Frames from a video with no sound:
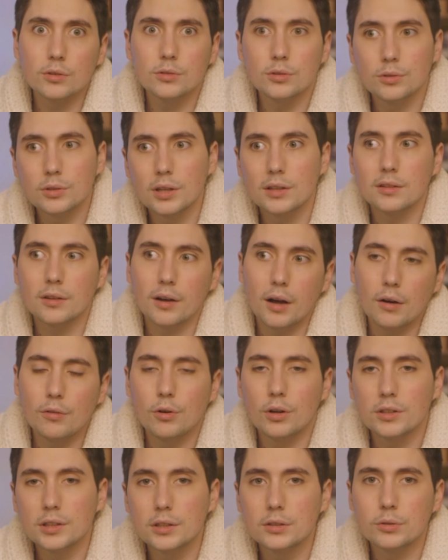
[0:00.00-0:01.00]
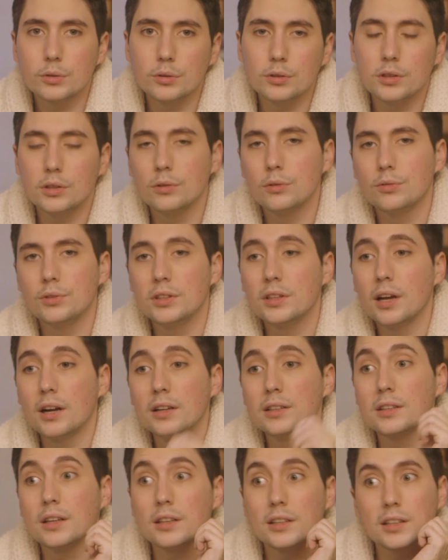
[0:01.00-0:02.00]
que tu t'attends à avoir des trucs et au
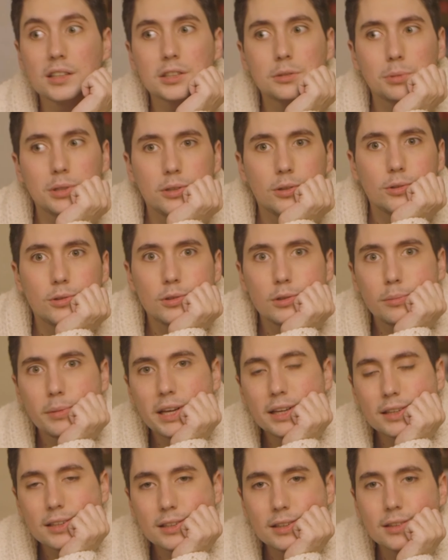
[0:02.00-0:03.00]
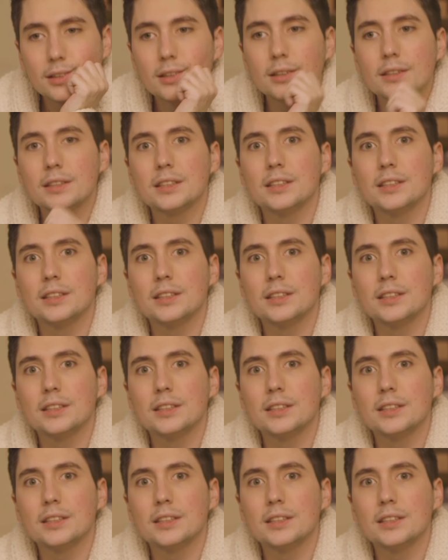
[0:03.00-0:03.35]
final t'as 15 minutes de mecs euh,